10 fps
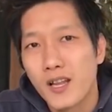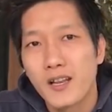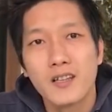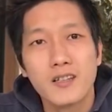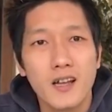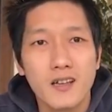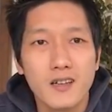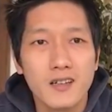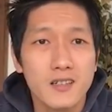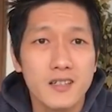jalanan
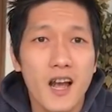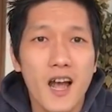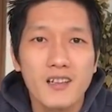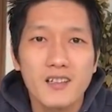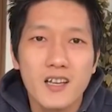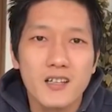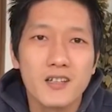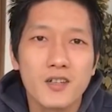di Jakarta,